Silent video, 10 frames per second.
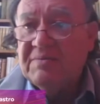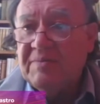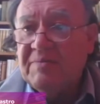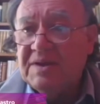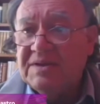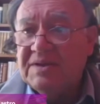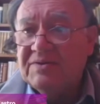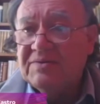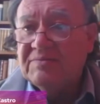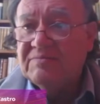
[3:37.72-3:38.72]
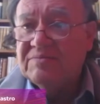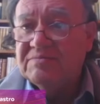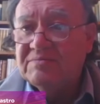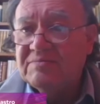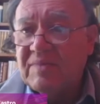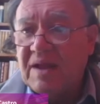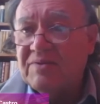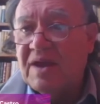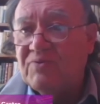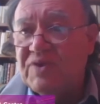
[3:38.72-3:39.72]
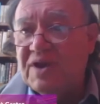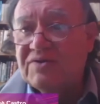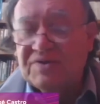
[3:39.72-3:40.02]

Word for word: que me pareció hay algunas